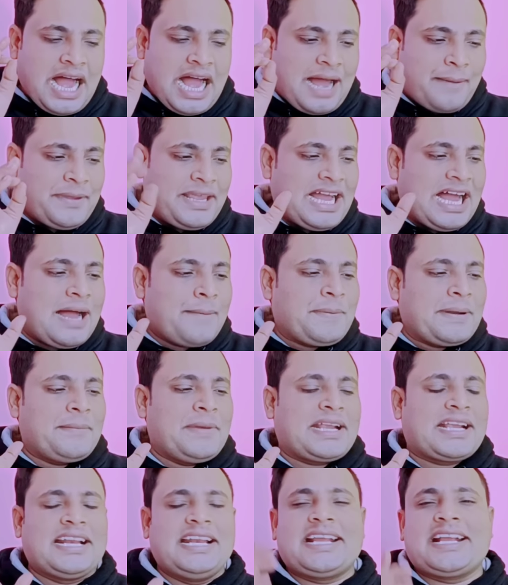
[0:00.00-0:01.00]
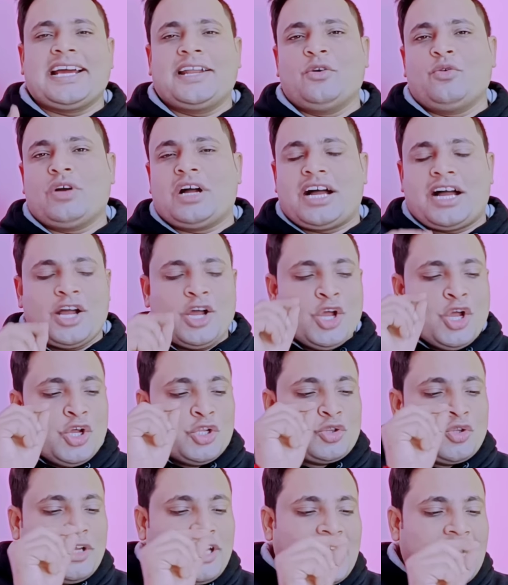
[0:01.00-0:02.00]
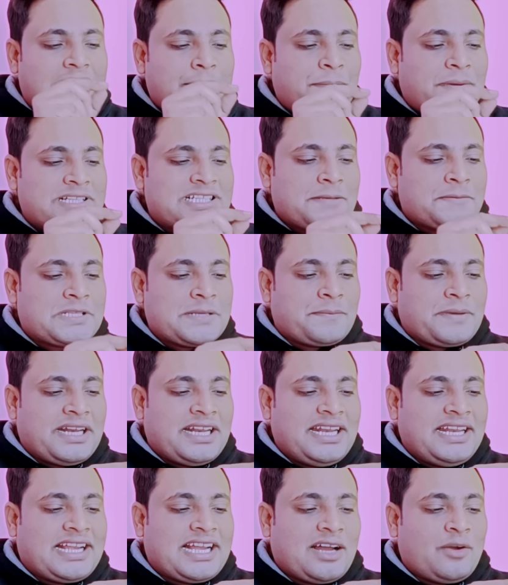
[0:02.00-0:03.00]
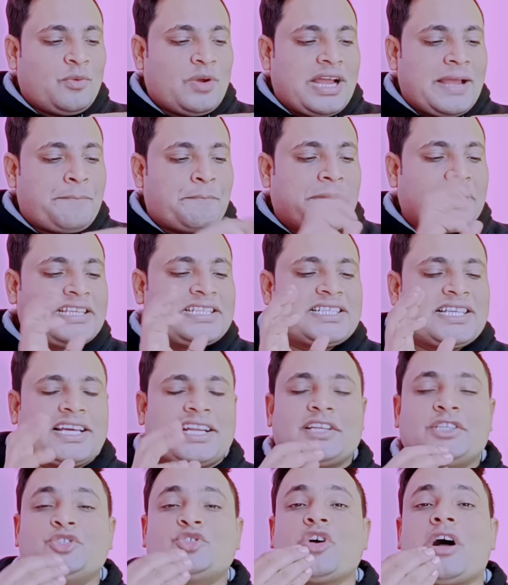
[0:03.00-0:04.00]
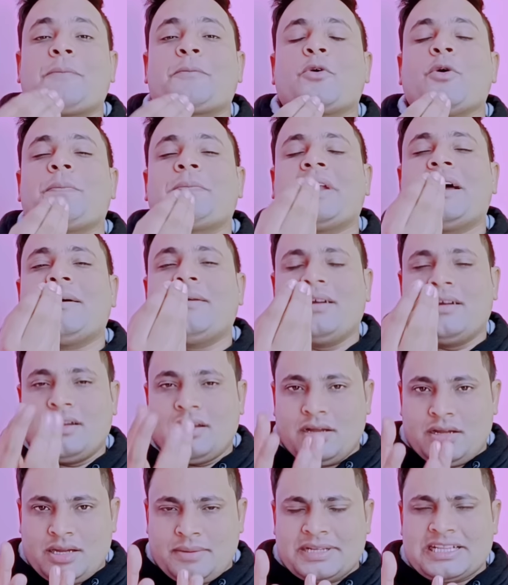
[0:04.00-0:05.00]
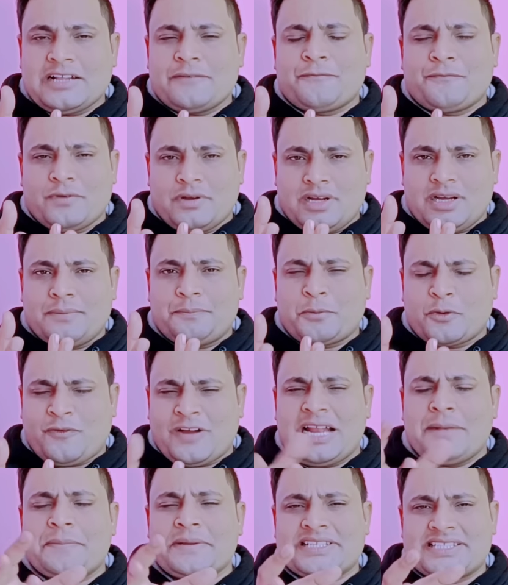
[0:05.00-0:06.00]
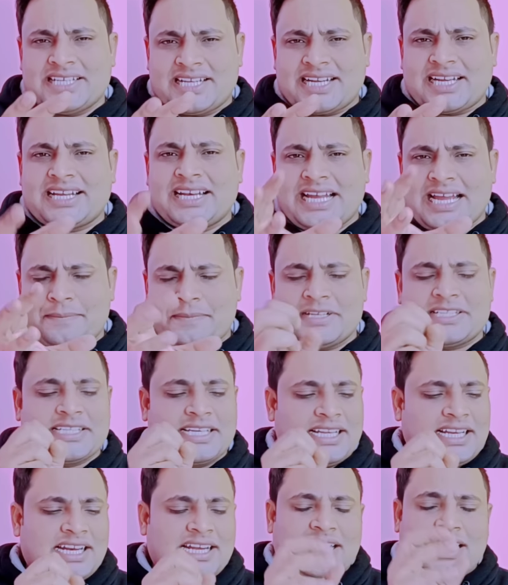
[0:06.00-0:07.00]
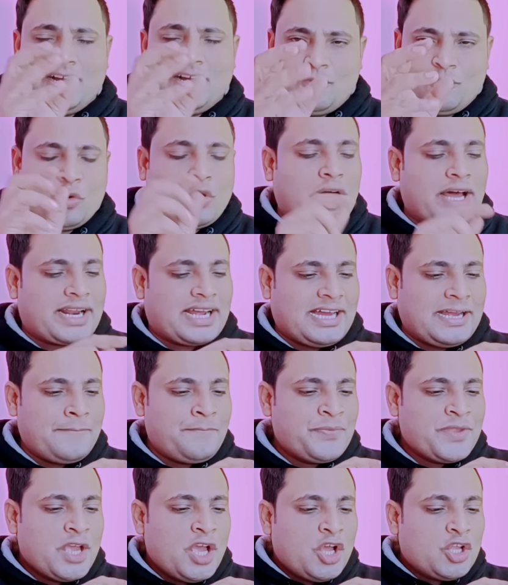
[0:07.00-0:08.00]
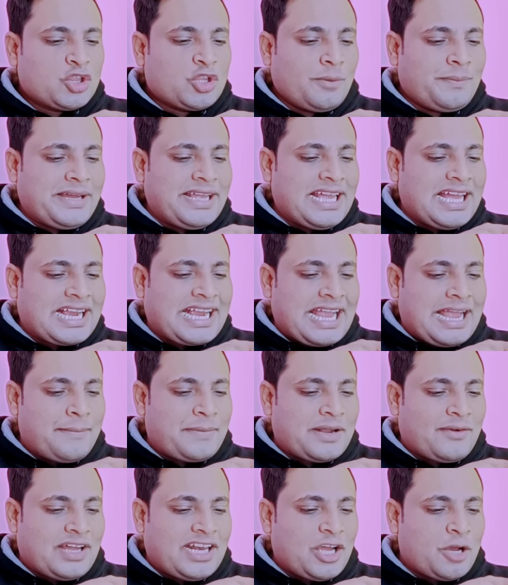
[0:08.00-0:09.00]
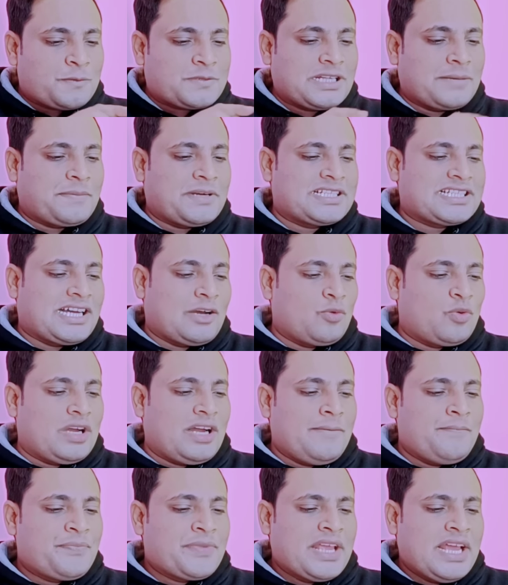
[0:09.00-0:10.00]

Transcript: अब यहां पर मैं क्लिक करूंगा तो यहां पर सबसे पहले लिखा हुआ है पिक्चर जो आपको अपना आ, मतलब प्रोफाइल पिक्चर रखना है अपने चैनल का वो आ रहा है तो मैं यहां कैमरा वाले ऑप्शन पर जाऊंगा